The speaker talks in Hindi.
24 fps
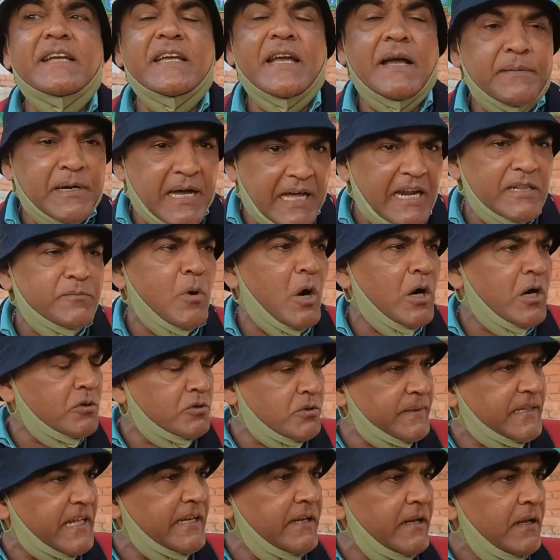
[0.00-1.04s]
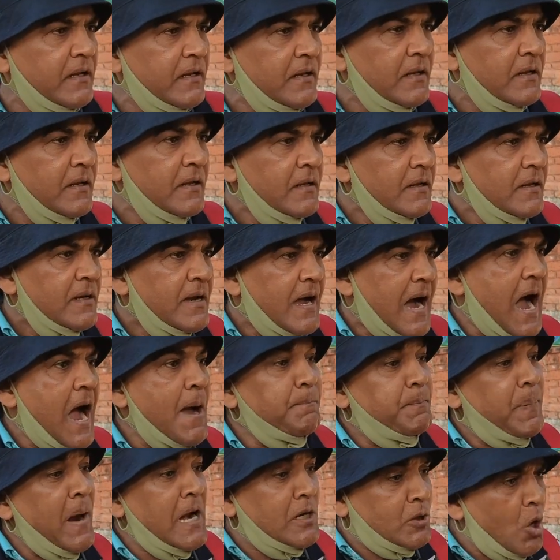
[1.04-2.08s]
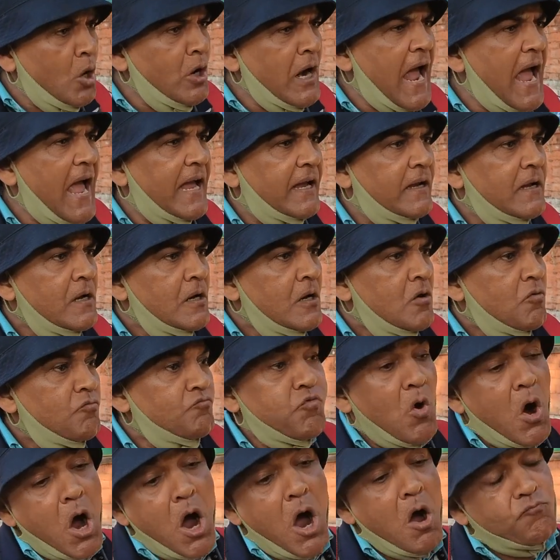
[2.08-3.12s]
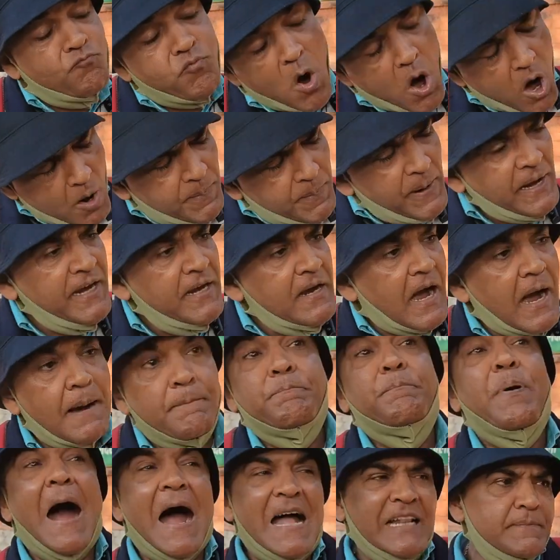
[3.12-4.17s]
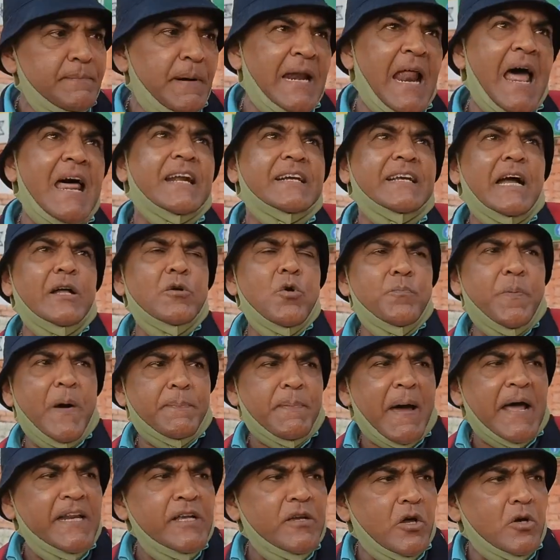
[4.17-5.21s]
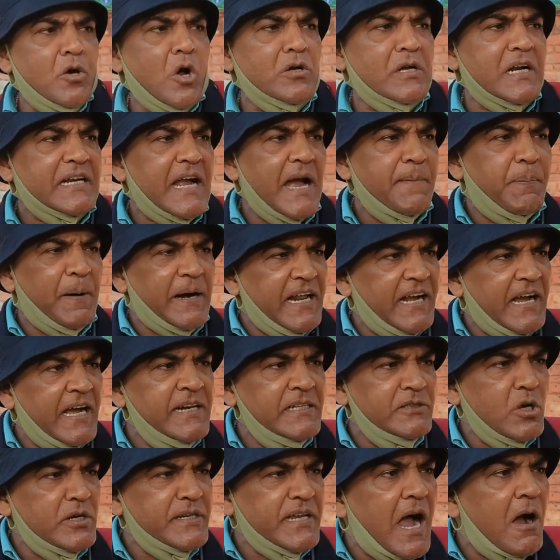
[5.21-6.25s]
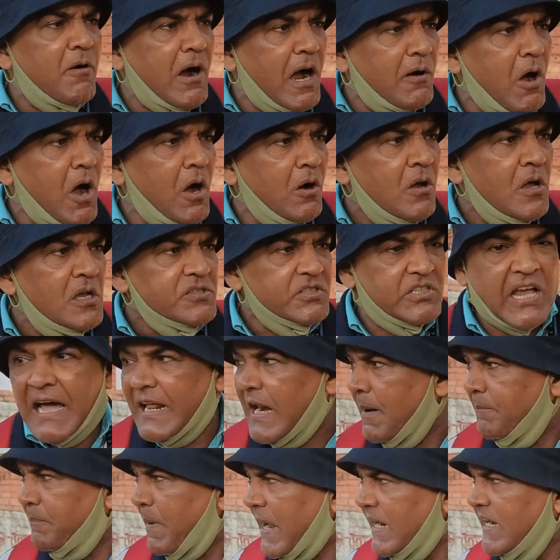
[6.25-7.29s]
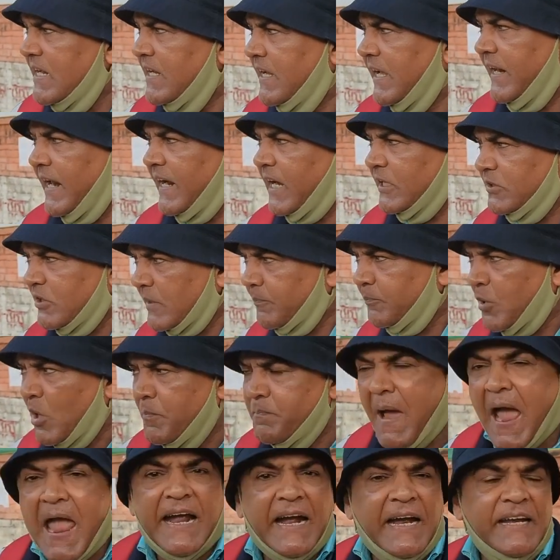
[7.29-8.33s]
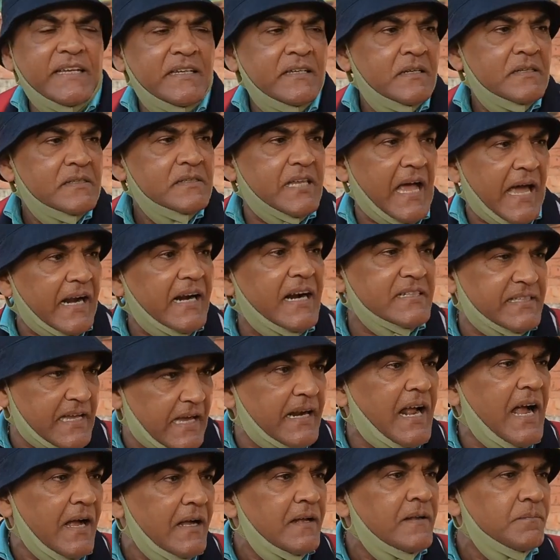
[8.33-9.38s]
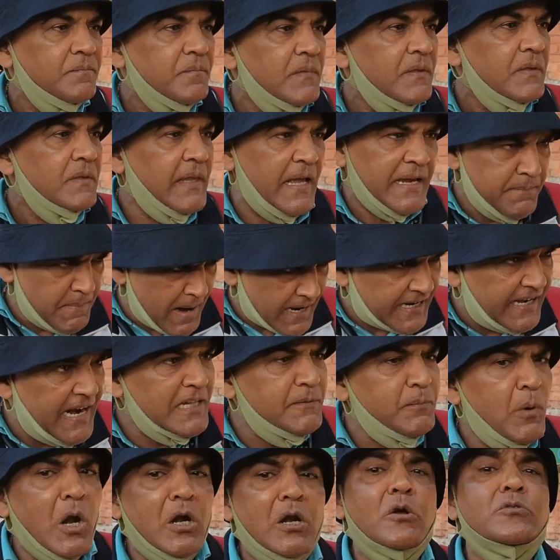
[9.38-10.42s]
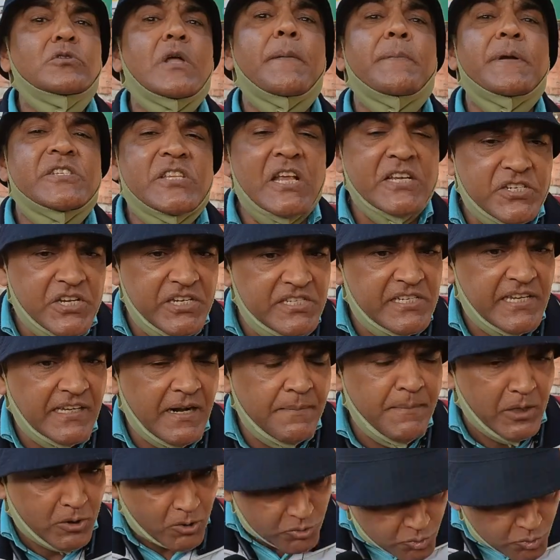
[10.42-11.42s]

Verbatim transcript: कि गलत बोल रहा हूँ बताइए हाँ बिल्कुल है वो वो भी बांध बना रखा है ऊपर पानी को रोक रखा है फटेगा नहीं तो क्या होगा वो सारा पानी गिरेगा तो सबको बहेगा ही सारा का सारा नहीं मैं गलत बोल रहा हूँ तो आप रिसर्च कीजिए ना मेरे को